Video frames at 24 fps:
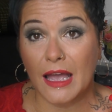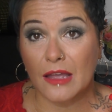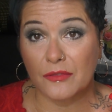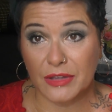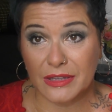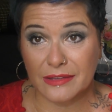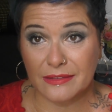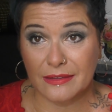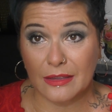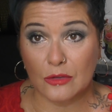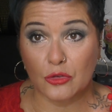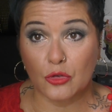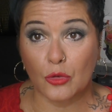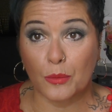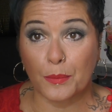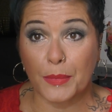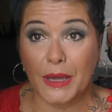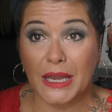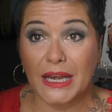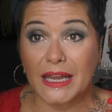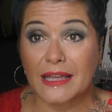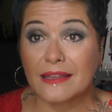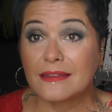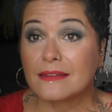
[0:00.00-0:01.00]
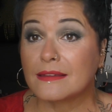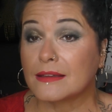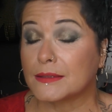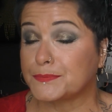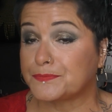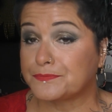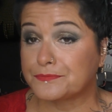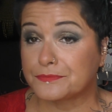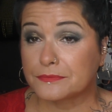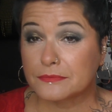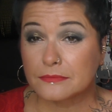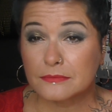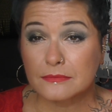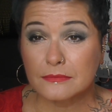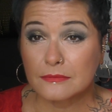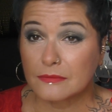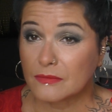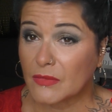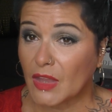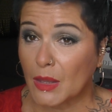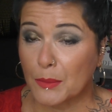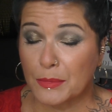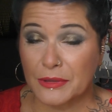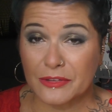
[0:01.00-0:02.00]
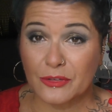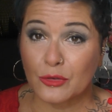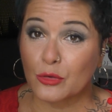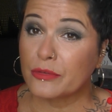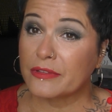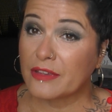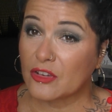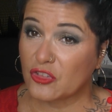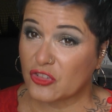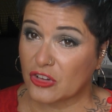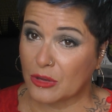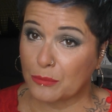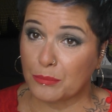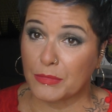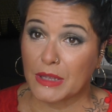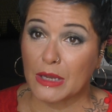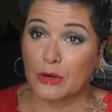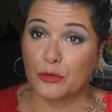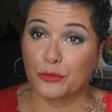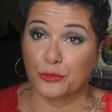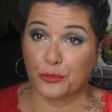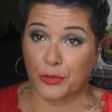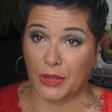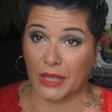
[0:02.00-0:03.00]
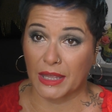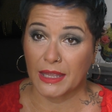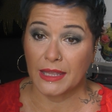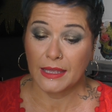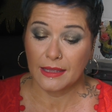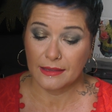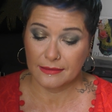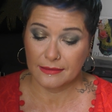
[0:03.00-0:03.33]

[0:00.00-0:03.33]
avec cette palette. Parce que ça, j'aime bien le faire.